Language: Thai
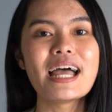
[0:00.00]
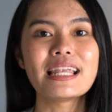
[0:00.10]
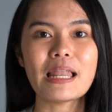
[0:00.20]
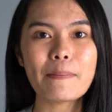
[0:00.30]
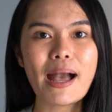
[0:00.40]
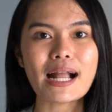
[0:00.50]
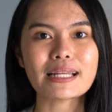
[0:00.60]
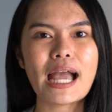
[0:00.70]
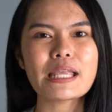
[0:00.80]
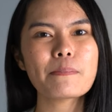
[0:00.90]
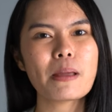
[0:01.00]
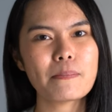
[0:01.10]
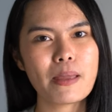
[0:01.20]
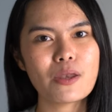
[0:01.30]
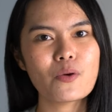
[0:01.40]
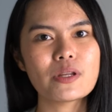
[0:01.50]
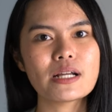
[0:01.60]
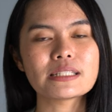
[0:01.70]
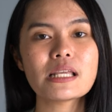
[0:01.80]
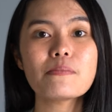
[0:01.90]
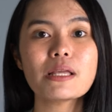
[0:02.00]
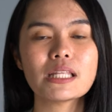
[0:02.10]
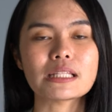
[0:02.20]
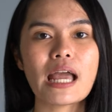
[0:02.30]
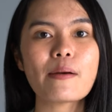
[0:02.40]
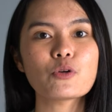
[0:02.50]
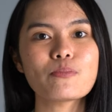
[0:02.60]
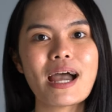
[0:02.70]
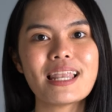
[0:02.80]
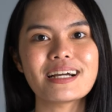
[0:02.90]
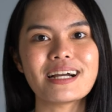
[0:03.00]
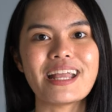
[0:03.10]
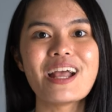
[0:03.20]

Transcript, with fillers: และผักนะคะยังเป็นเมนูหนึ่งที่มีติดแทบทุกบ้านเลย